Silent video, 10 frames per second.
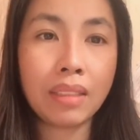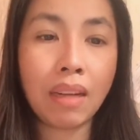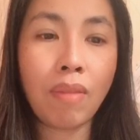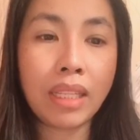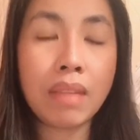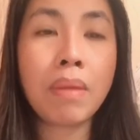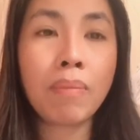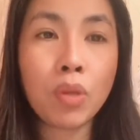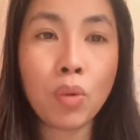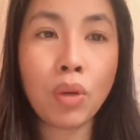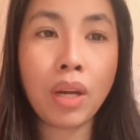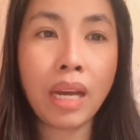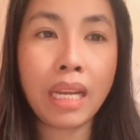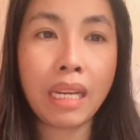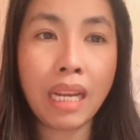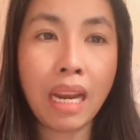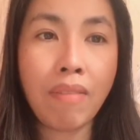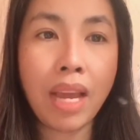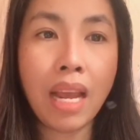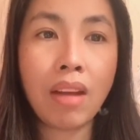จังหวัดที่แมมอยู่นะใกล้กับเดลา
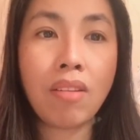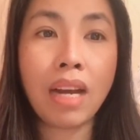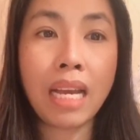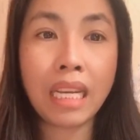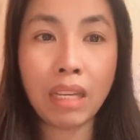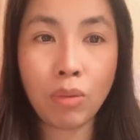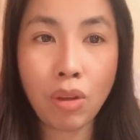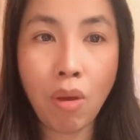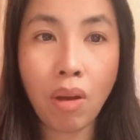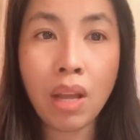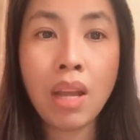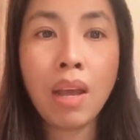แวร์แล้วก็ใกล้กับนิวยอร์ก